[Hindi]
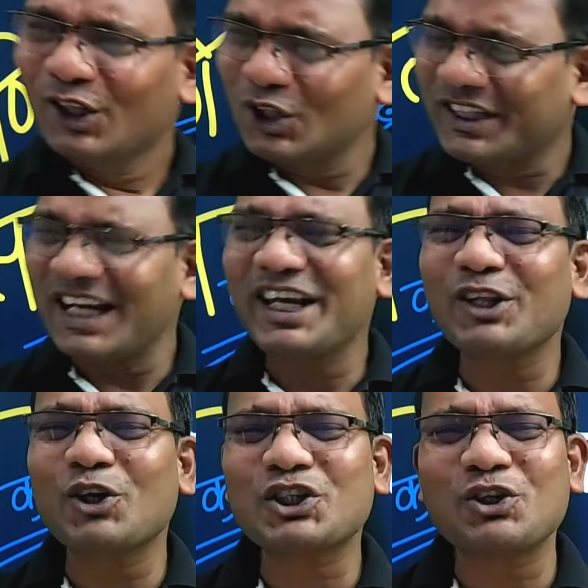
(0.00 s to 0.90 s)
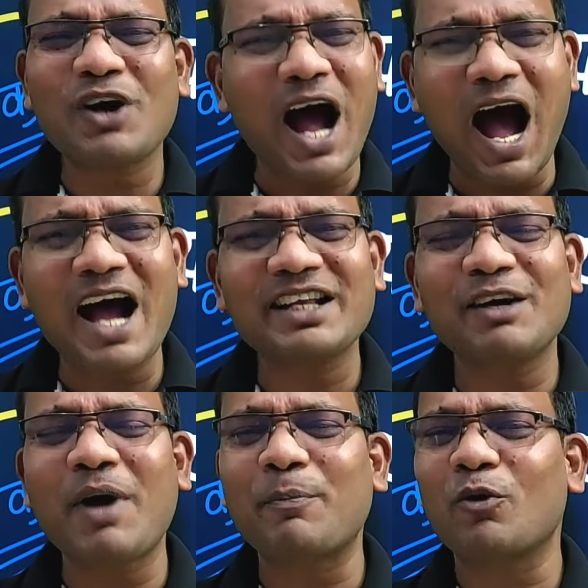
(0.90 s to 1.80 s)
तो चलिए दोस्तों आज
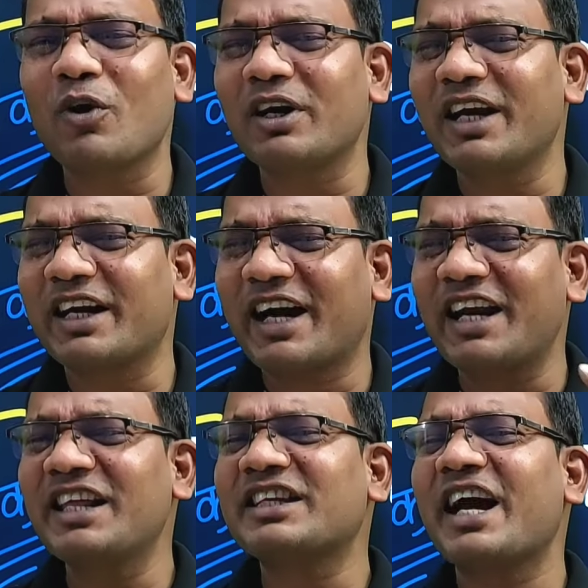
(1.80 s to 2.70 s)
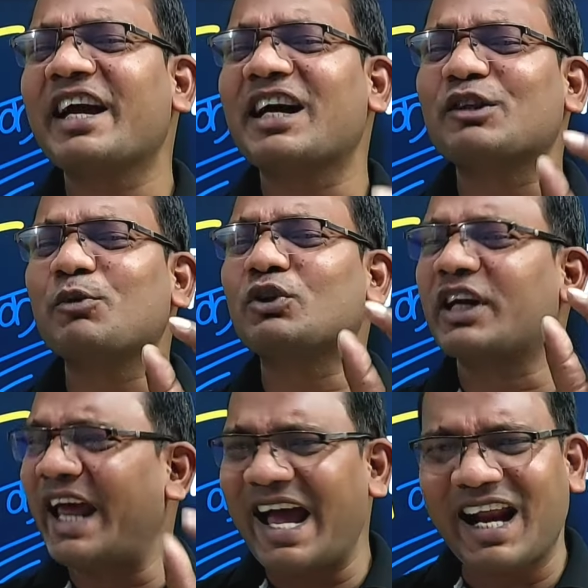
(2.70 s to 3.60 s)
हम आप लोगों के लिए गणित का एक अद्भुत
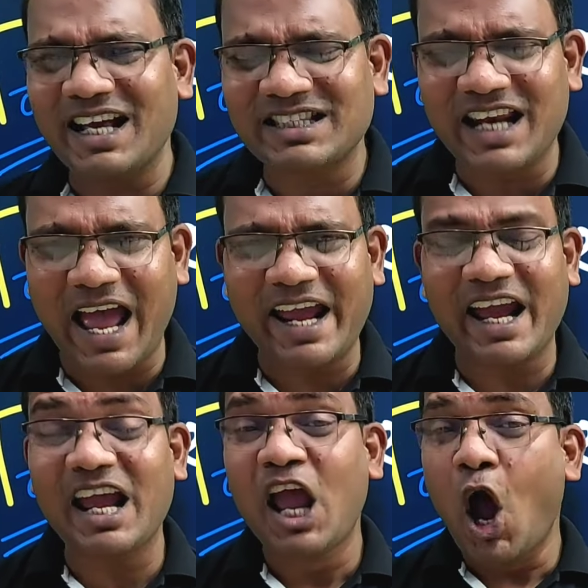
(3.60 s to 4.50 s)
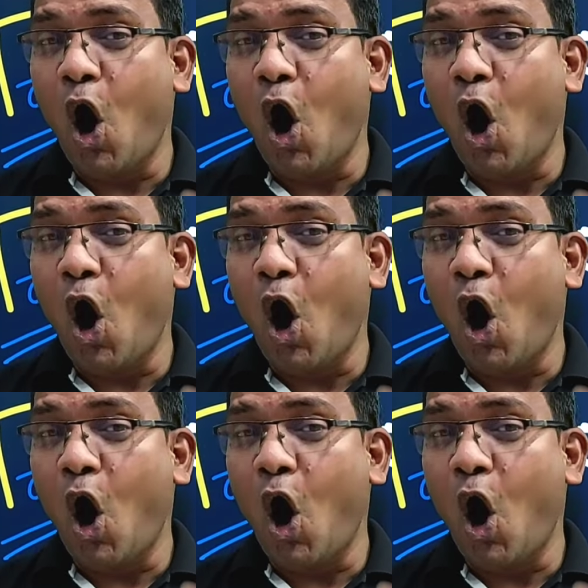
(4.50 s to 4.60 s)
नया रहस्य लाए हैं